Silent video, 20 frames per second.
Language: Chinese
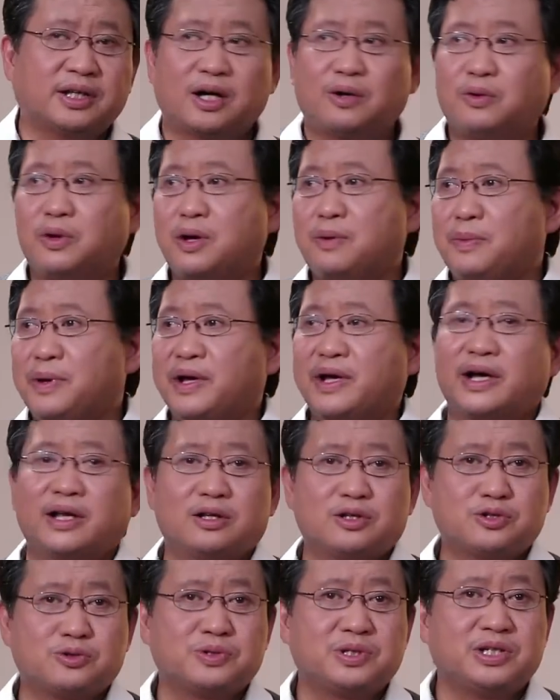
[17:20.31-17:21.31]
当然，我也没有看
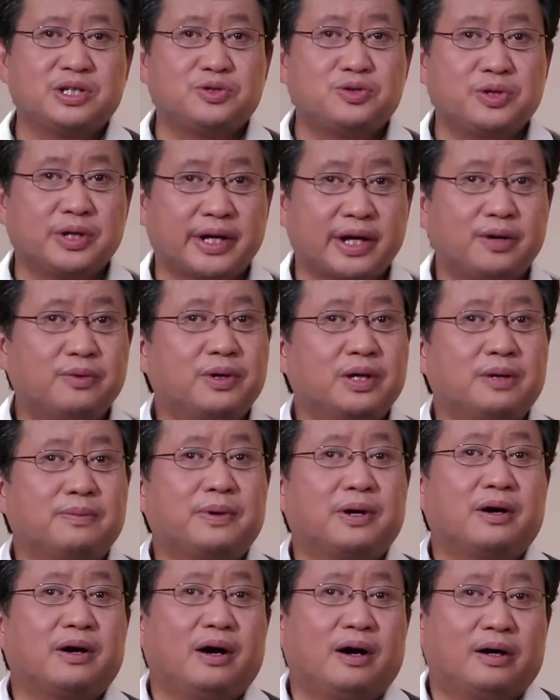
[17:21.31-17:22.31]
到中情局给我的
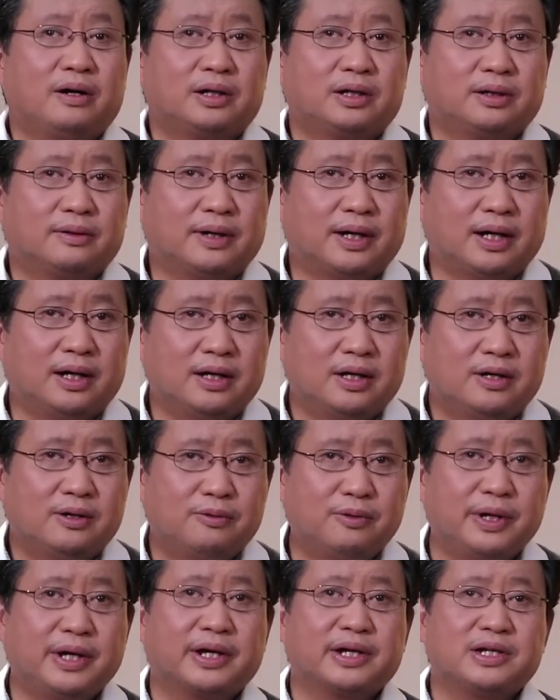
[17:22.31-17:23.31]
报告，是吧？
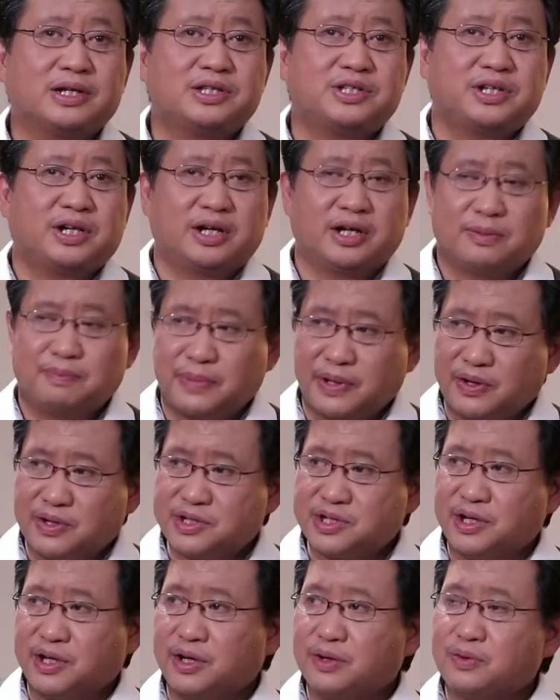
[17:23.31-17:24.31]
我也跟 G20 北约
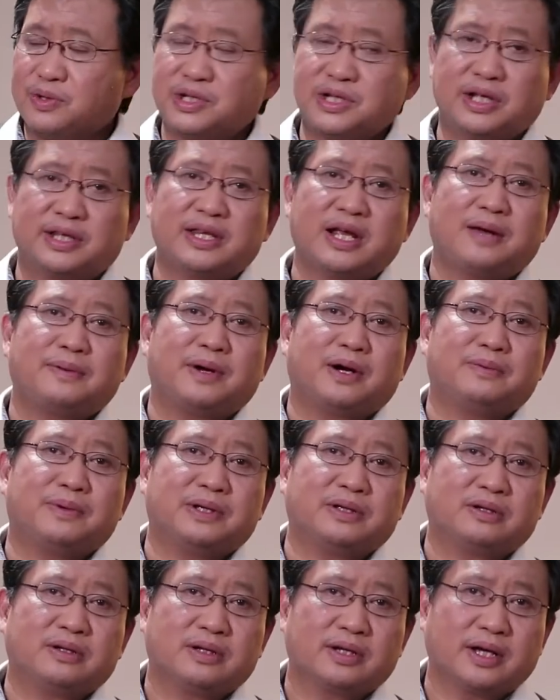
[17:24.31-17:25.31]
成员国这些代表
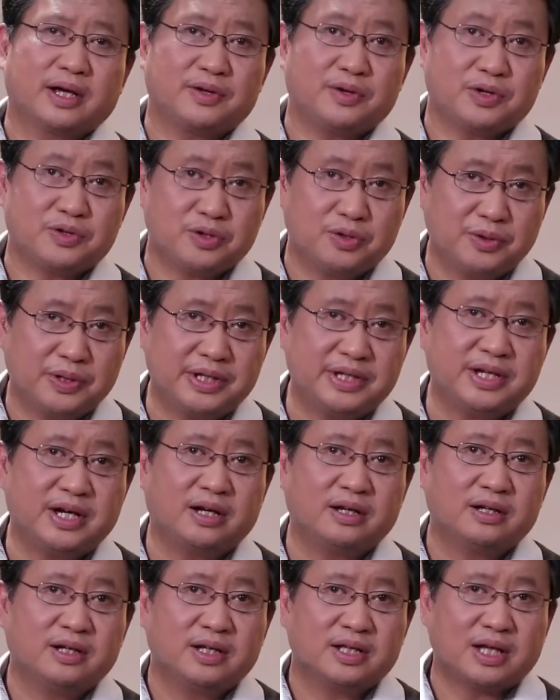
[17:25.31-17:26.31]
们跟圆桌会议一
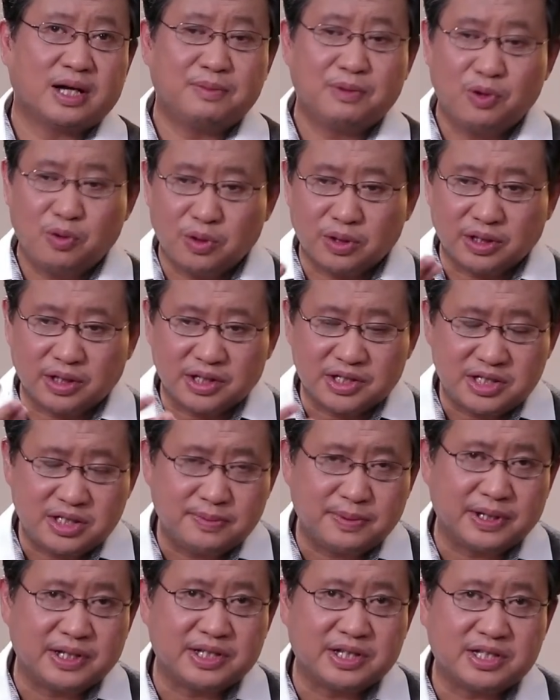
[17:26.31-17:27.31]
样，他们获得了
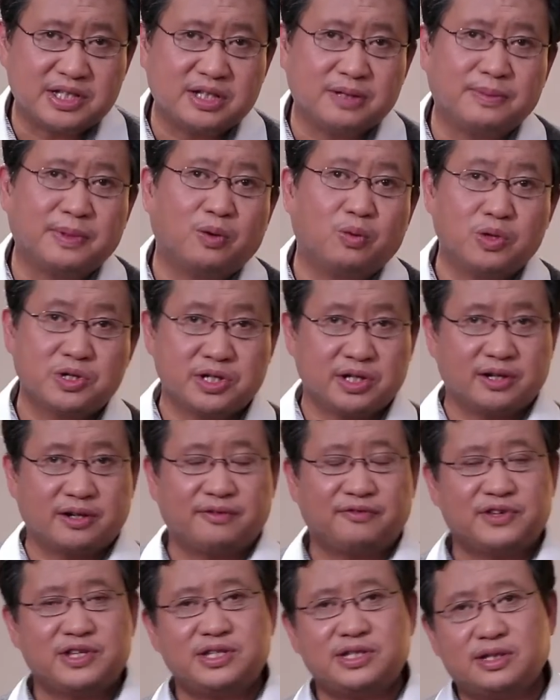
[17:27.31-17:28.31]
基本的一些情报，我只能
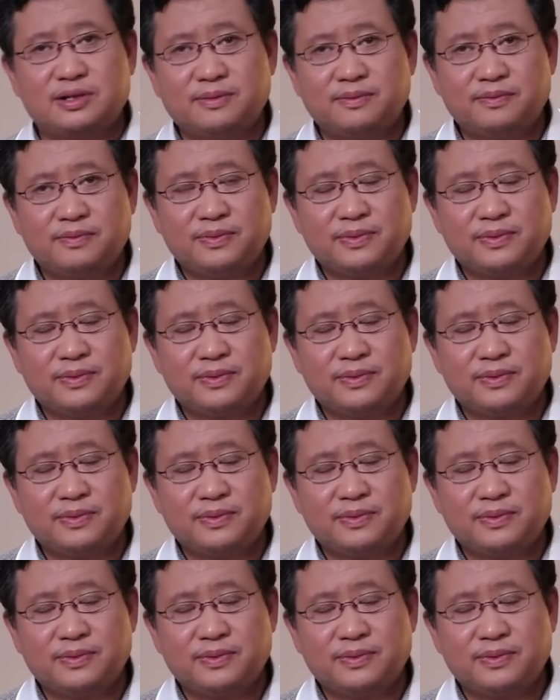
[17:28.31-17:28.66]
是分析。